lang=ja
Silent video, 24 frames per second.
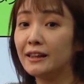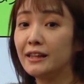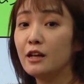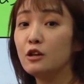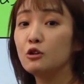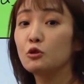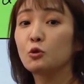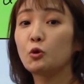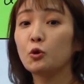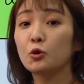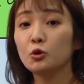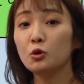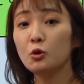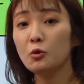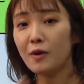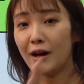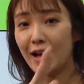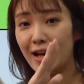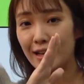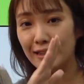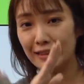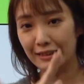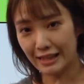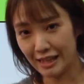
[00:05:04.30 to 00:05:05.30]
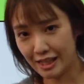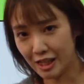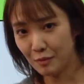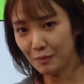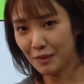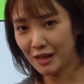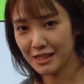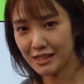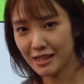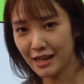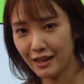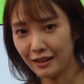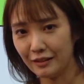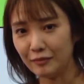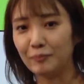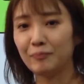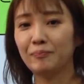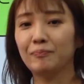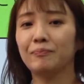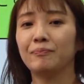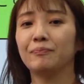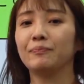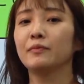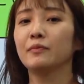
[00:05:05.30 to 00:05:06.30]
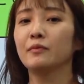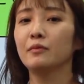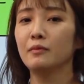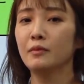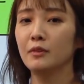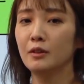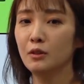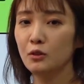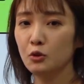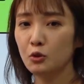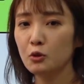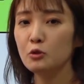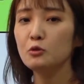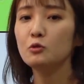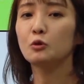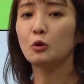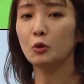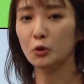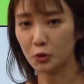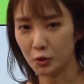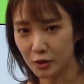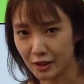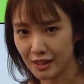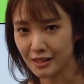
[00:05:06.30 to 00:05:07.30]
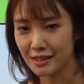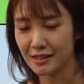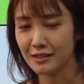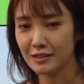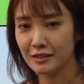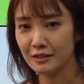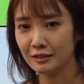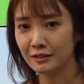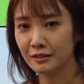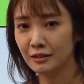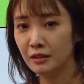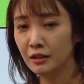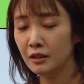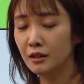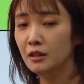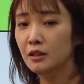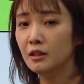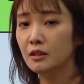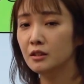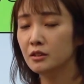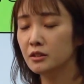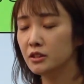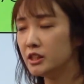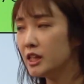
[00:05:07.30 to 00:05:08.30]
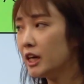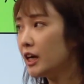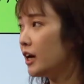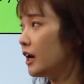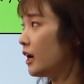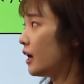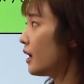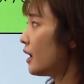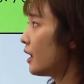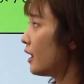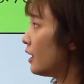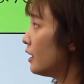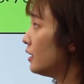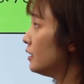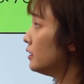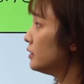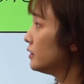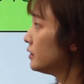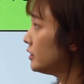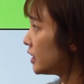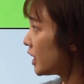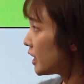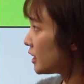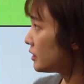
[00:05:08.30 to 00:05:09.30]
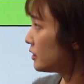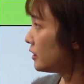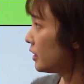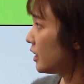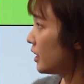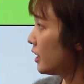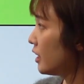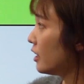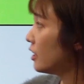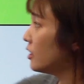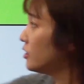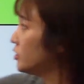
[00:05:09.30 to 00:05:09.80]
てることはできません。ということです。じゃあ、なんで